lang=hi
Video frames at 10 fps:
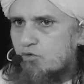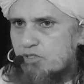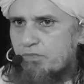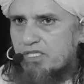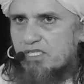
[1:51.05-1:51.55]

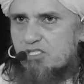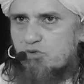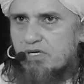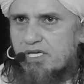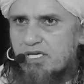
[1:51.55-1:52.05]
कुछ बातें
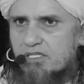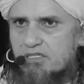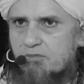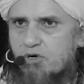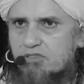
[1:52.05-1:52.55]
सुनने की हद
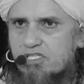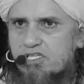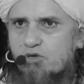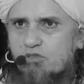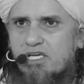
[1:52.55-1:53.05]
तक बहुत
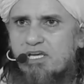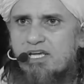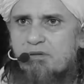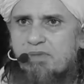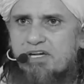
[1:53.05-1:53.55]
अच्छी होती हैं
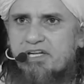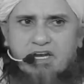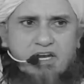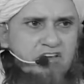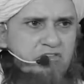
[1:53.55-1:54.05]
लेकिन
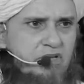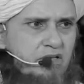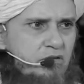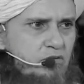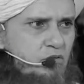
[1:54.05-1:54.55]
प्रैक्टिकल लाइफ में
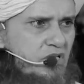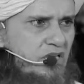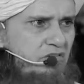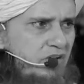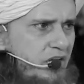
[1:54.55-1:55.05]

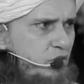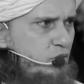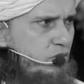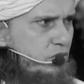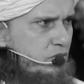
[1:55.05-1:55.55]
उनकी
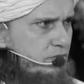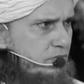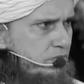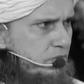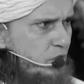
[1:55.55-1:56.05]
वैल्यू
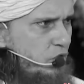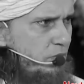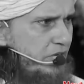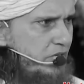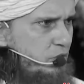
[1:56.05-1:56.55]
बिल्कुल
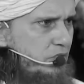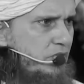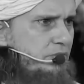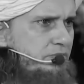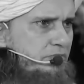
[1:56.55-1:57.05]
भी नहीं होती